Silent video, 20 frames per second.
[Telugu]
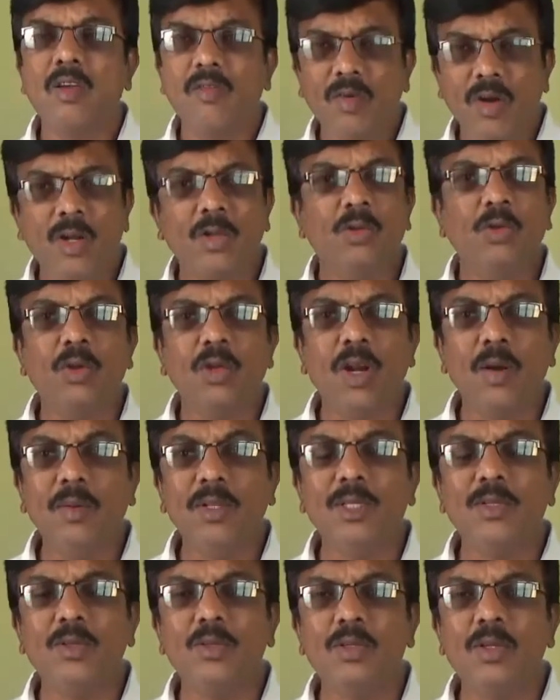వీడు దూరం
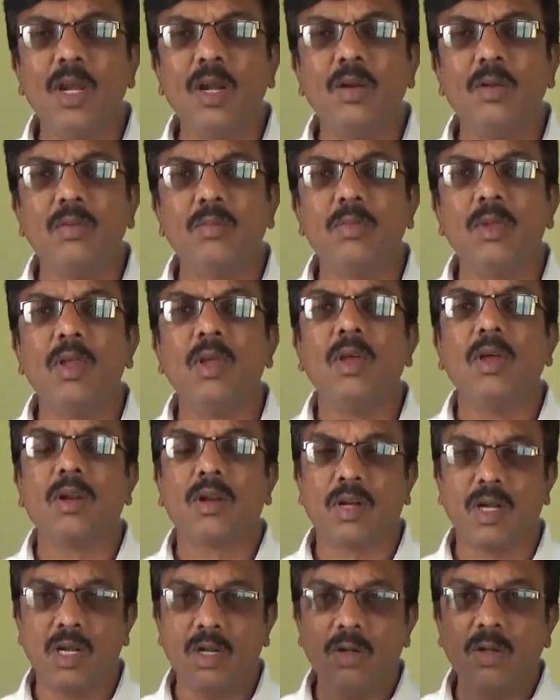నుంచి చూసినాడు
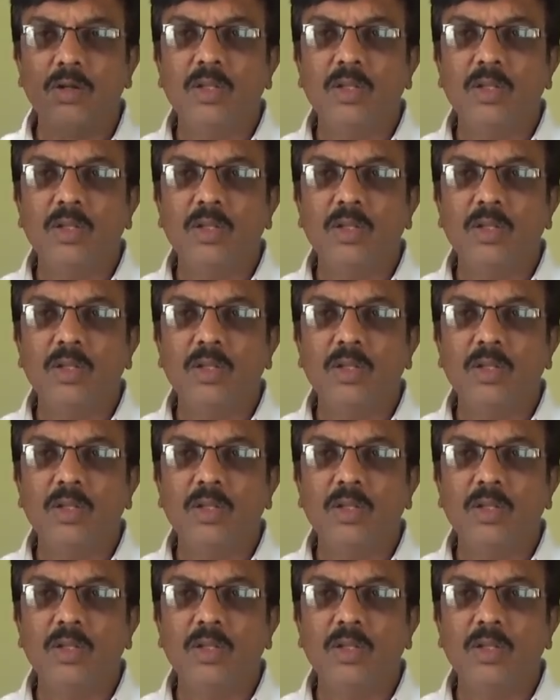రెండు